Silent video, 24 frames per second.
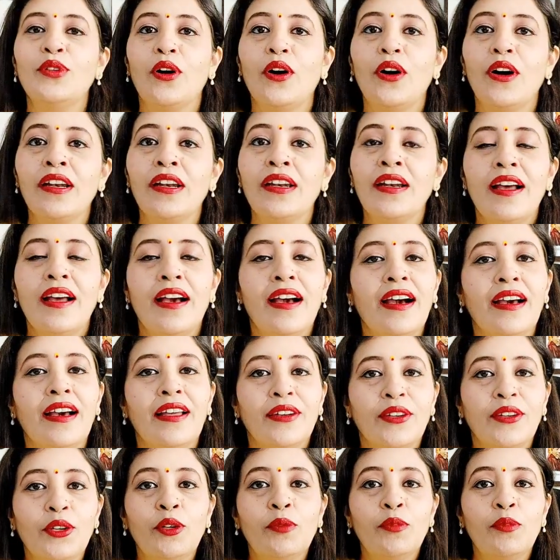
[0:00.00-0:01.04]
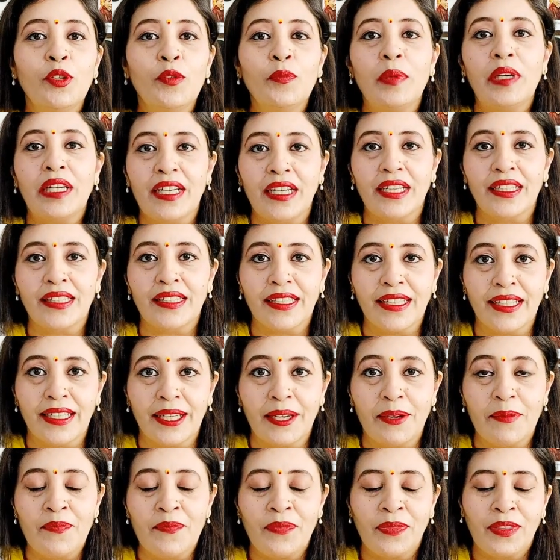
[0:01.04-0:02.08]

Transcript: और न्यू मून पे करते हैं